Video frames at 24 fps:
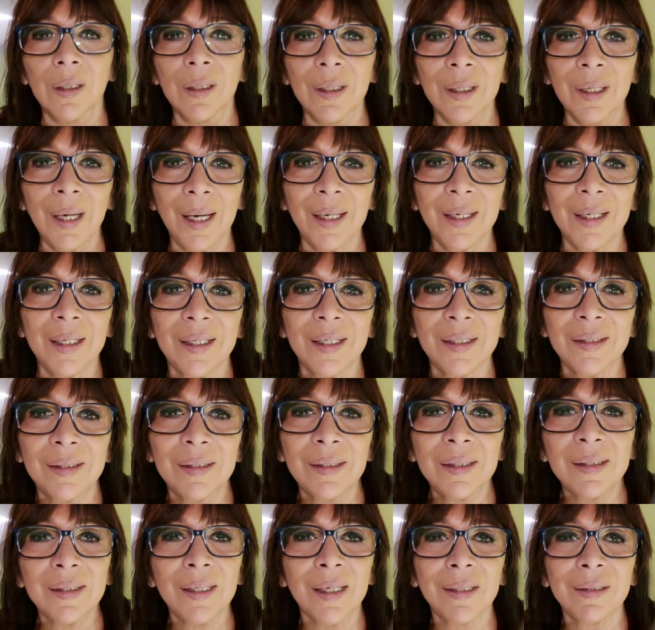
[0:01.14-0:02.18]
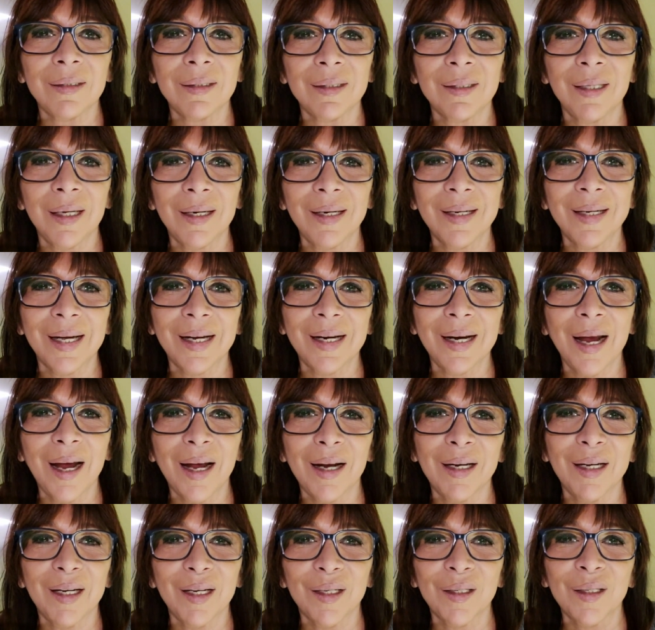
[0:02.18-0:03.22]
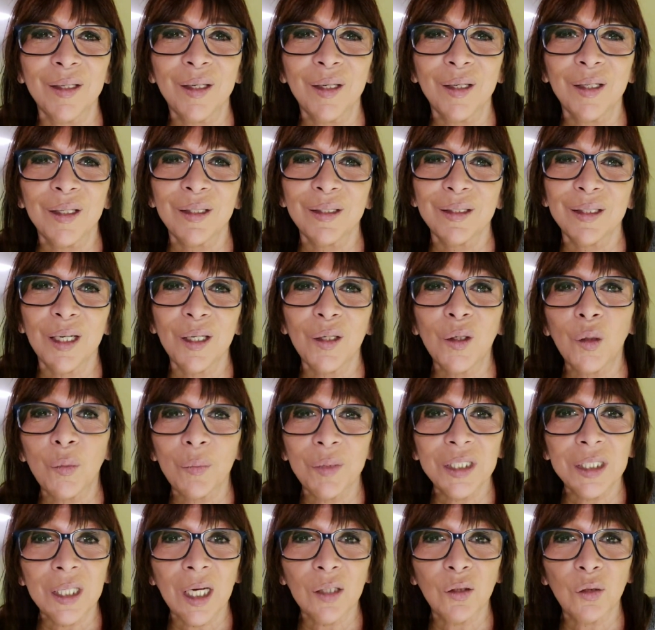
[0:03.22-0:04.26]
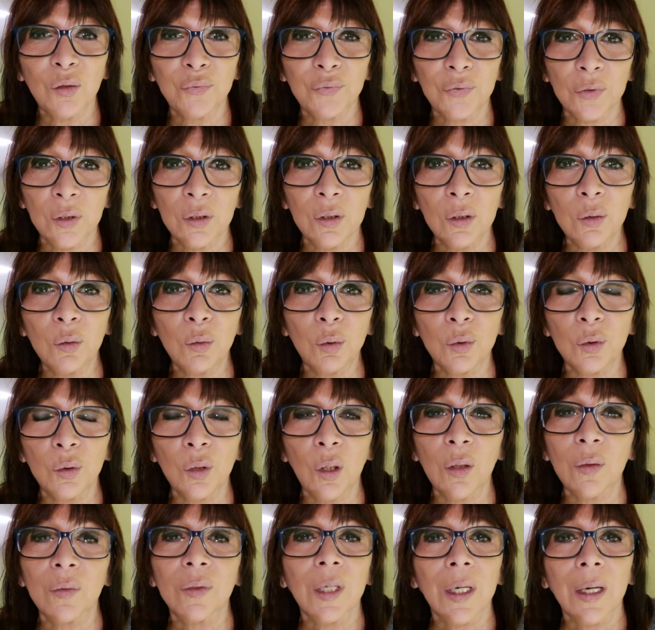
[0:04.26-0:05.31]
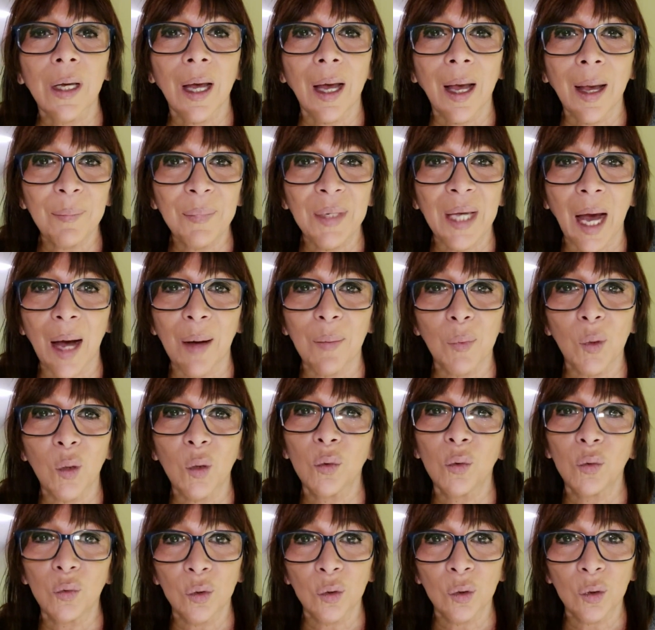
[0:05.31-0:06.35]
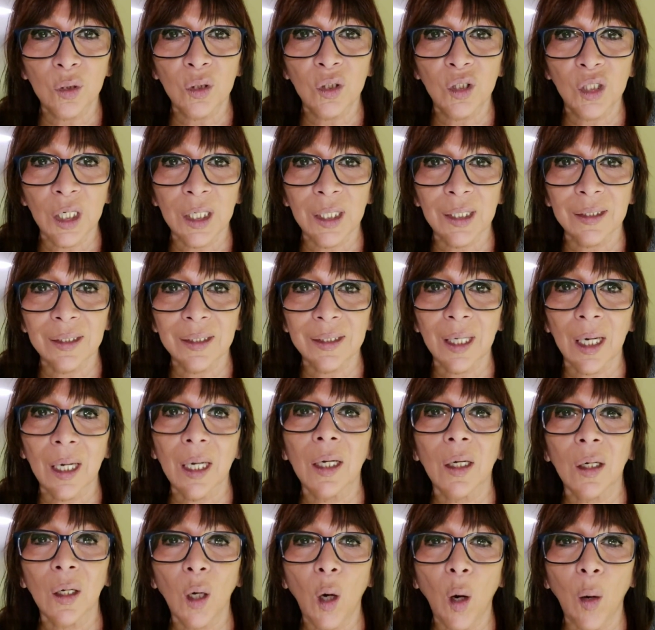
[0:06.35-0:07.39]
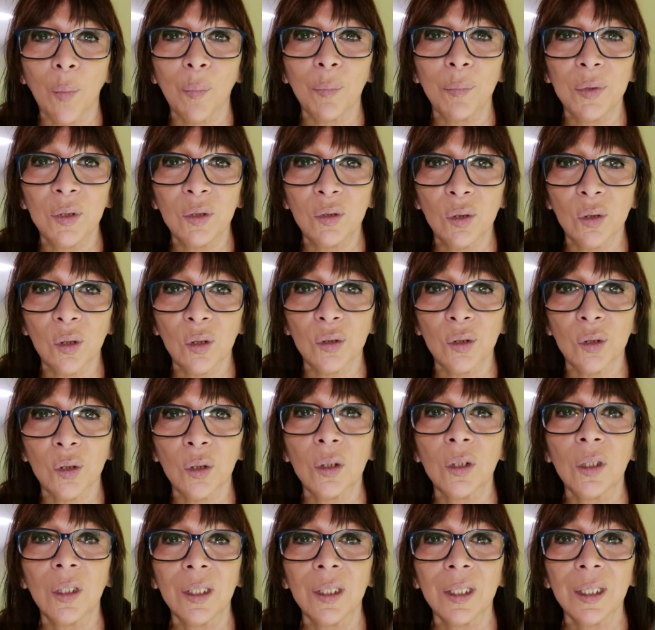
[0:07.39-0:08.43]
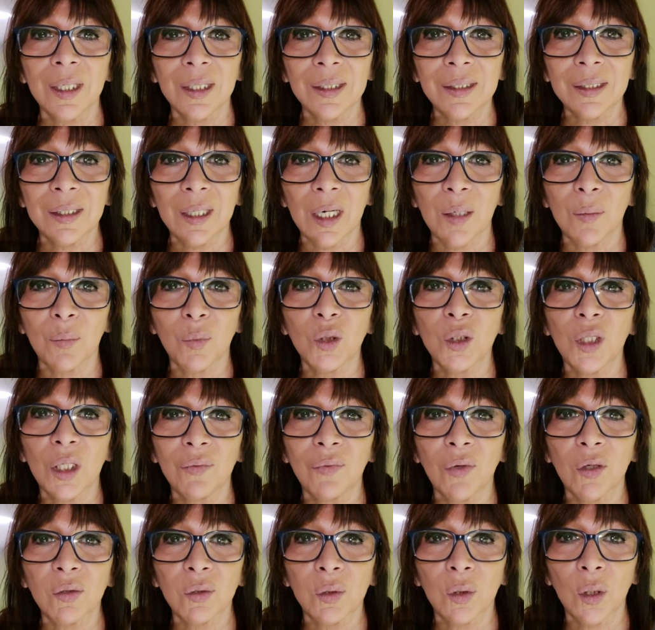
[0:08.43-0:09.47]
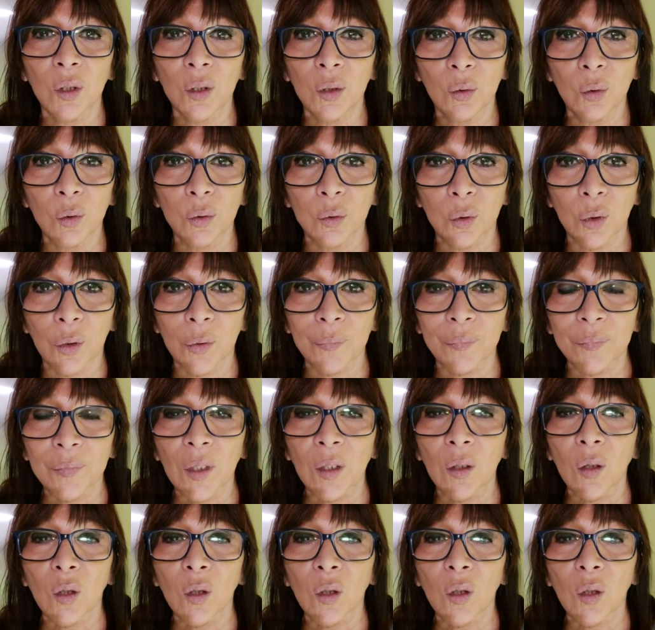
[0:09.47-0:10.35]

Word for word: Cari resistenti del canale del Comitato Fortitudo, abbiamo un'urgenza e ho bisogno estremo del vostro aiuto.